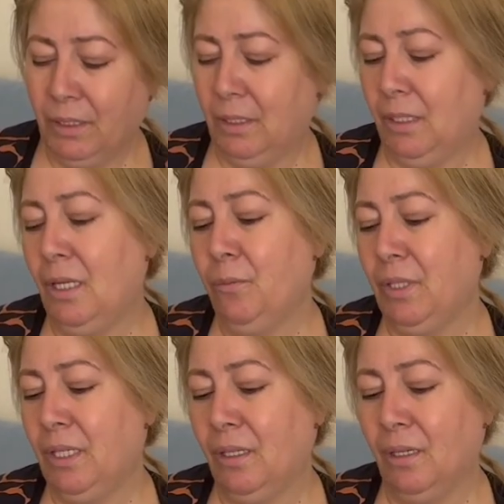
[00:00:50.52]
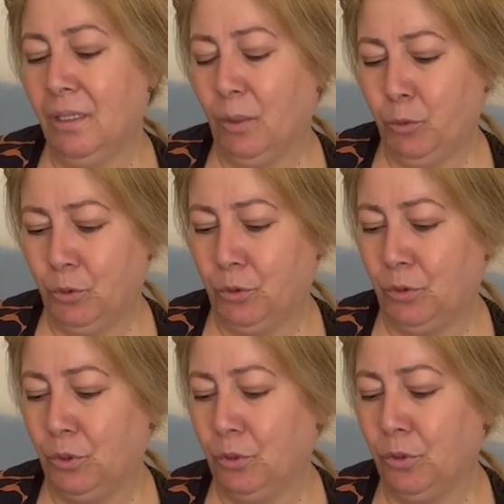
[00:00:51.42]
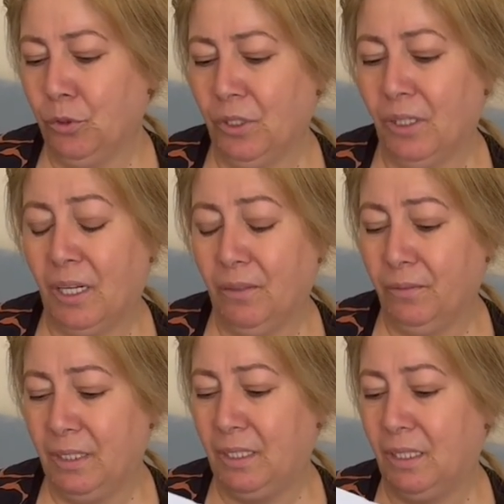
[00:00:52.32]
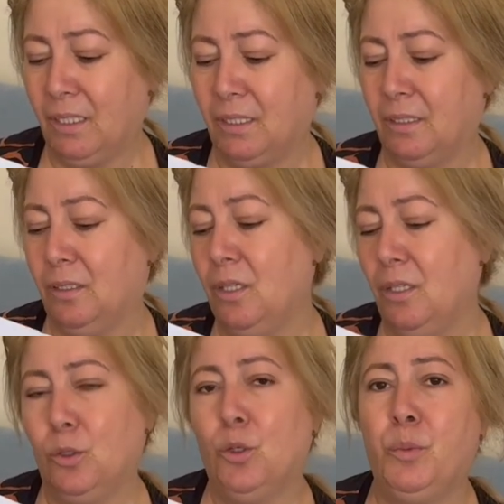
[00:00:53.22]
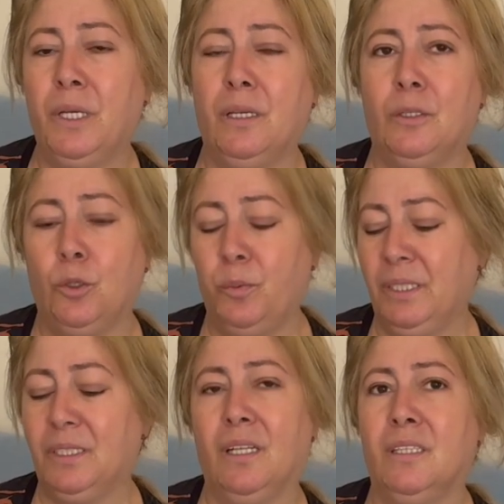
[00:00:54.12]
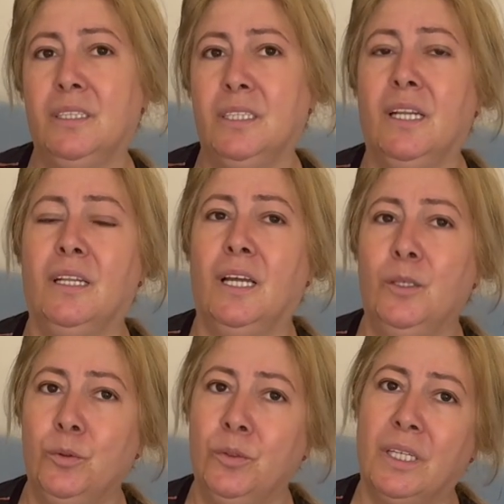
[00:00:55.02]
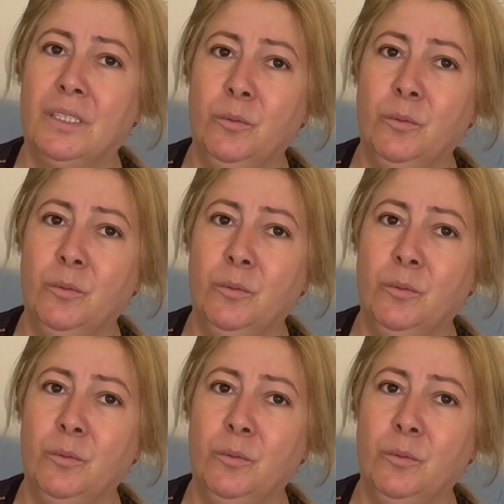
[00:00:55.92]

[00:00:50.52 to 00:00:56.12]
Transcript: Elimdekiler rapor doktorların verdikleri köpek, köpek saldırısına dair uğradım.